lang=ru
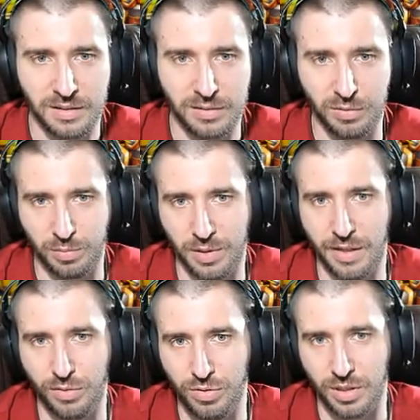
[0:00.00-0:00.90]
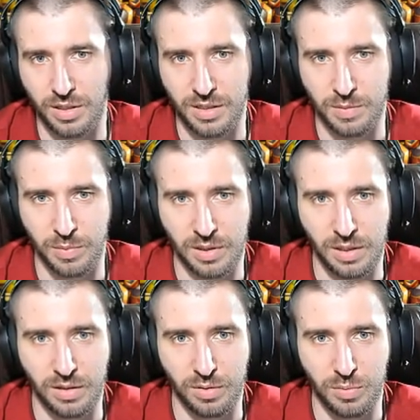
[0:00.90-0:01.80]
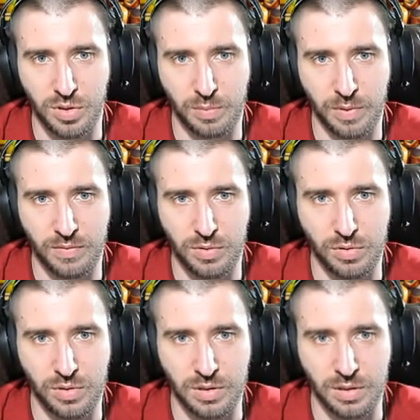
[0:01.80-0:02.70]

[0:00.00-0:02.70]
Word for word: Но у меня тоже есть смотритель, но может повезет, сейчас